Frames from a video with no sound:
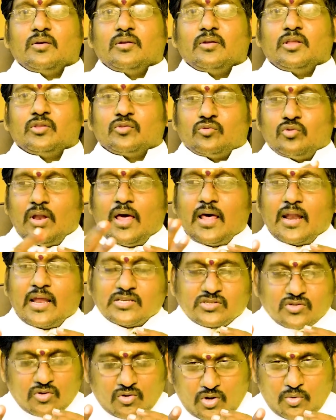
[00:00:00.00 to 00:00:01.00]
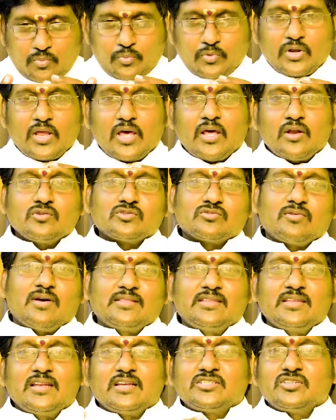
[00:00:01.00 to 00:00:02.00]
నేను తులారాశిలోనే పుట్టాను
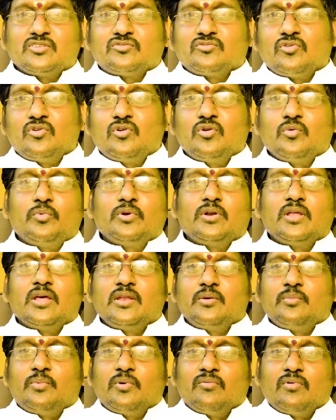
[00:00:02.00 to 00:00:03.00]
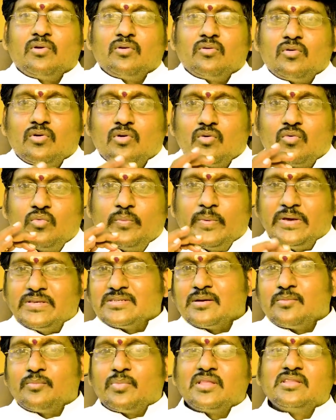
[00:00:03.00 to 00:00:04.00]
స్వాతి నక్షత్రంలో పుట్టాను ఇప్పటివరకు ఒక రూపాయి
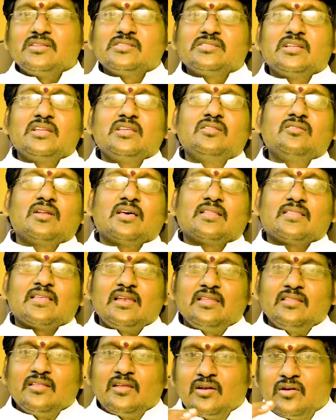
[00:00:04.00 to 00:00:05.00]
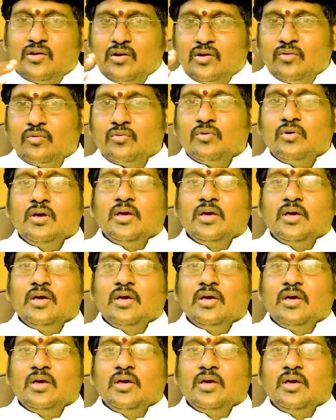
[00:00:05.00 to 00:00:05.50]
సంపాదించలేదు నా తల్లిదండ్రులను